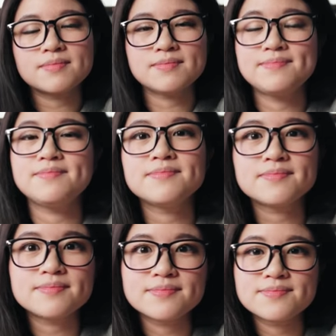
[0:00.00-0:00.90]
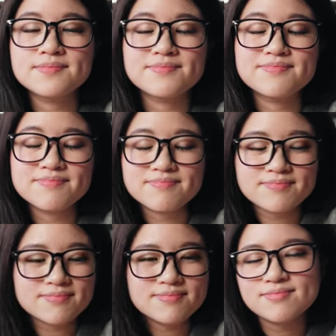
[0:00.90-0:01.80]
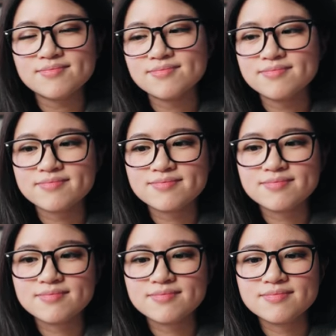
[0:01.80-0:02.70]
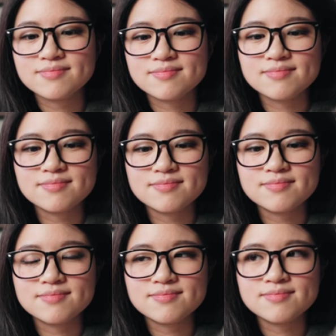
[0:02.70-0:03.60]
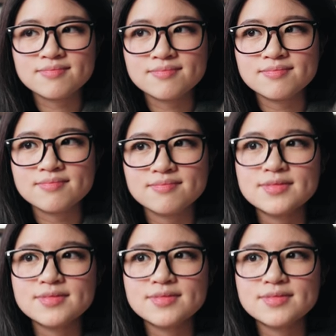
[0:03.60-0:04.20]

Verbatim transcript: 每支影片是如何构思到拍摄完成的呢？